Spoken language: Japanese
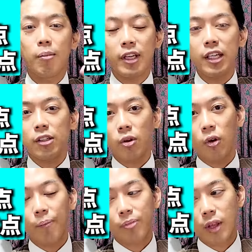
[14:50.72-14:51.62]
まあ、いい
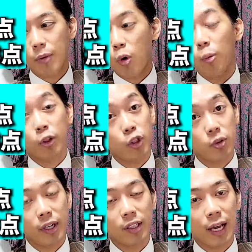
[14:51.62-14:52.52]
と、まあ、ほぼ9
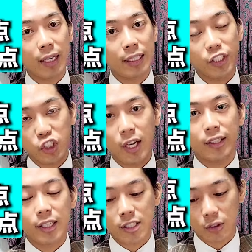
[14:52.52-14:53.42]
割台に近
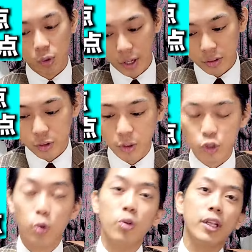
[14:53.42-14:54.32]
い点数が取れるというような
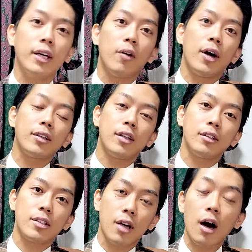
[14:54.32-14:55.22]
状態ではあった
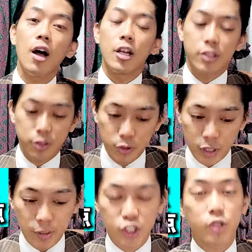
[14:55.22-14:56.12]
んですが、数
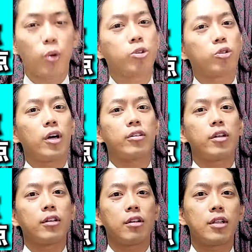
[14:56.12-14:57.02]
2BC68
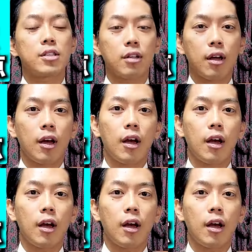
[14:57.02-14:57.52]
点なんですね。